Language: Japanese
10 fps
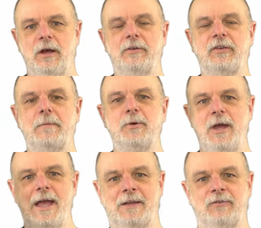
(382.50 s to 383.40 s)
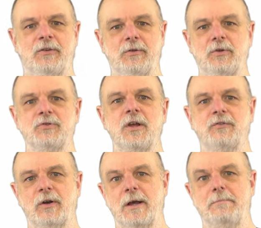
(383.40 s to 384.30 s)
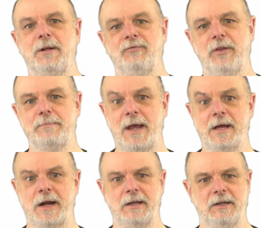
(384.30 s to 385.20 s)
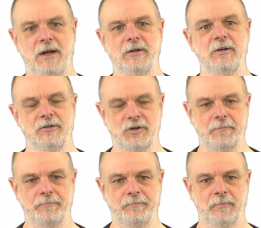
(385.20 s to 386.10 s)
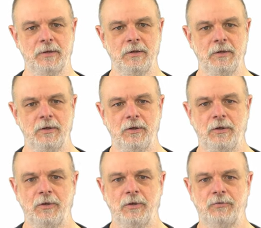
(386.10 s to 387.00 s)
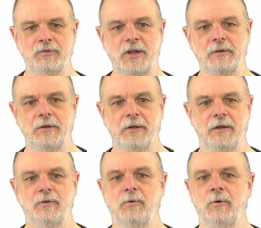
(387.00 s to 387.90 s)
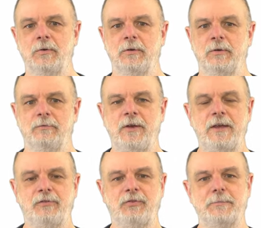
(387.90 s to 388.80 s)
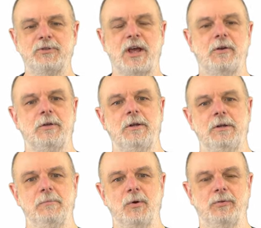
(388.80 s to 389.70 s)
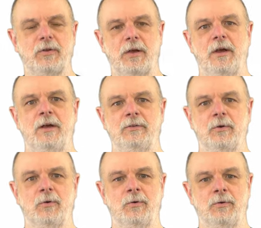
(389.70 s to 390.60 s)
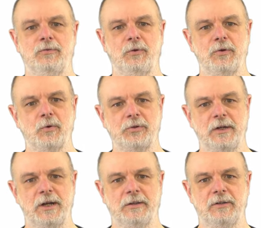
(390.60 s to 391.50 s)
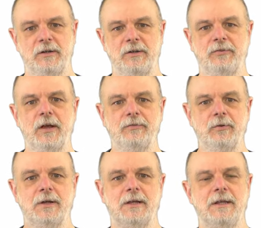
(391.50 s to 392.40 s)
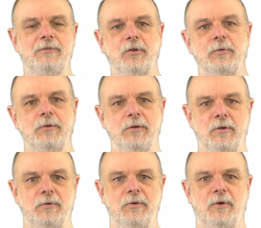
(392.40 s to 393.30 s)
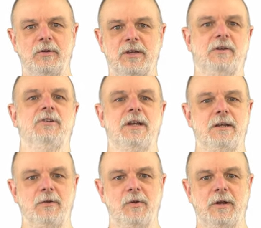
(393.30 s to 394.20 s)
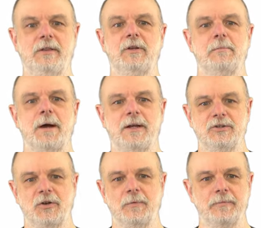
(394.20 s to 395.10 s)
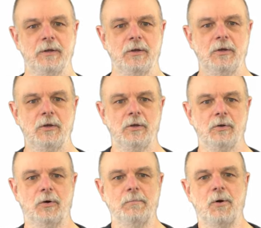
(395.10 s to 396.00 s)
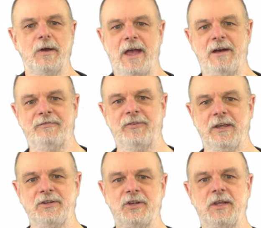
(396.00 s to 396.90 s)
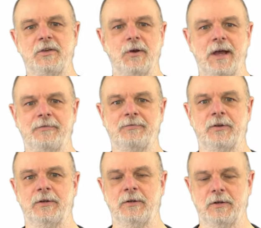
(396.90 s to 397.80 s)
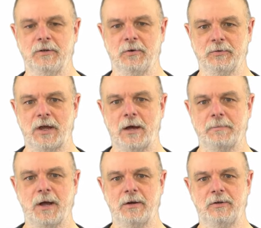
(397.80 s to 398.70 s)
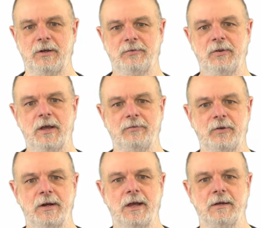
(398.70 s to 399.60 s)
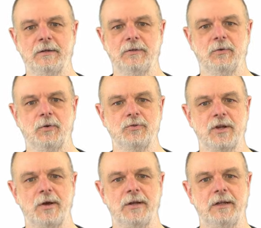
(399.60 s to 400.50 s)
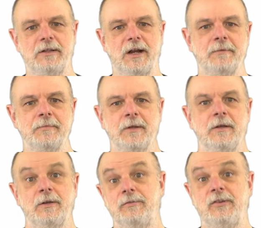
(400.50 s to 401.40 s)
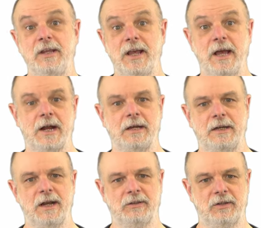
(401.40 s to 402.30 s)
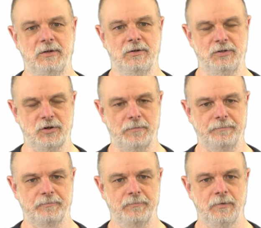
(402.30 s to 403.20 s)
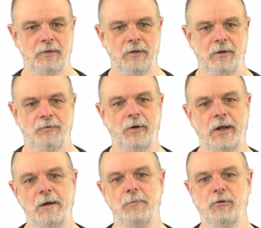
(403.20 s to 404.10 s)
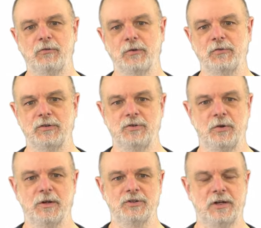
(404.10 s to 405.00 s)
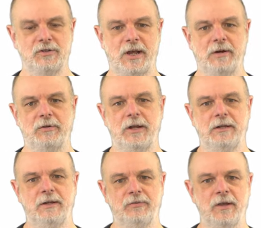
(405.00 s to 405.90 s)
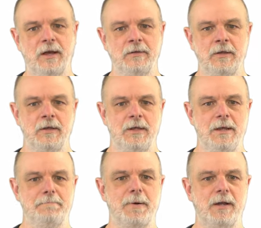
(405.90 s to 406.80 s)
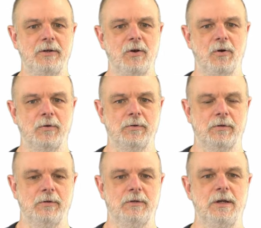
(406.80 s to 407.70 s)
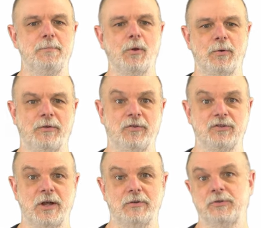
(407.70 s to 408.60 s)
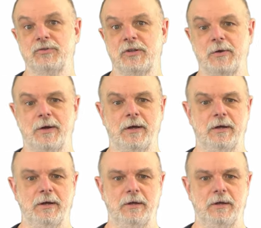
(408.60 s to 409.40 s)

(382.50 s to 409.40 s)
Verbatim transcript: サム x としてはそれがビットフリップエラーになるでしょう。そして、えっと、フェーズフリップチャンネルにも、えっと、そういうことになってるんですが、それが ISO のの逆転になってる場合でしょう。これも F1-F のタームがあるんですが、それがこっち側だったら Z エラーになってるんでしょう。それからもう一つの重要なチャンネルなんですが、一般のディポラライズンチャンネルとしては、